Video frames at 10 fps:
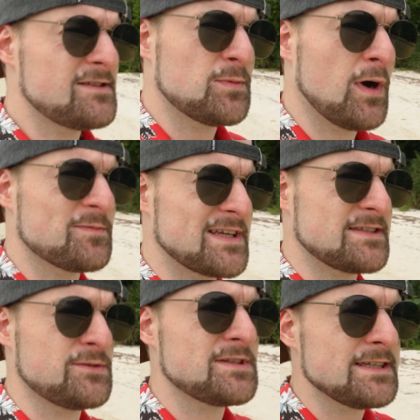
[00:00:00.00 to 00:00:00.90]
überhaupt der
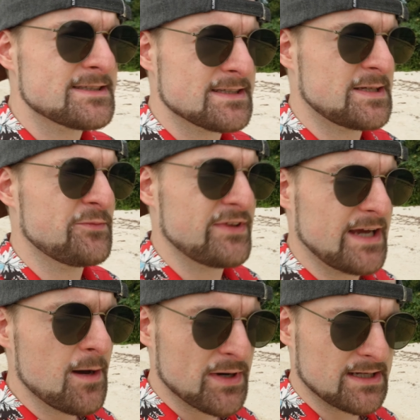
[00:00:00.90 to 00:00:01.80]
südlichste Zipfel
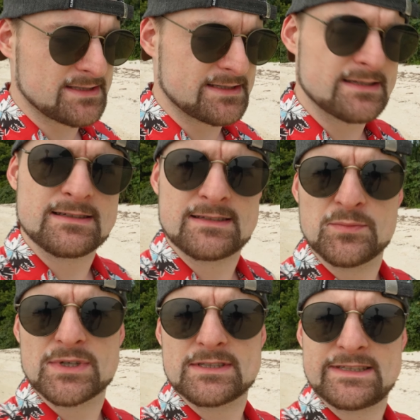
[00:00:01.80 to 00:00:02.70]
Japans? Das ist im
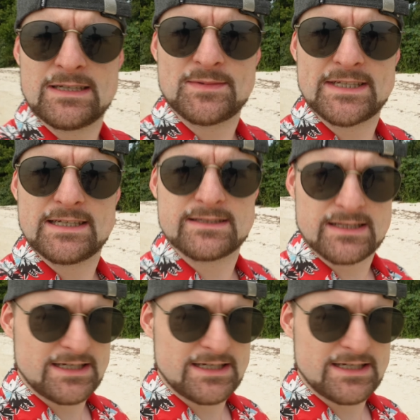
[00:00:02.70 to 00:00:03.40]
Prinzip die Insel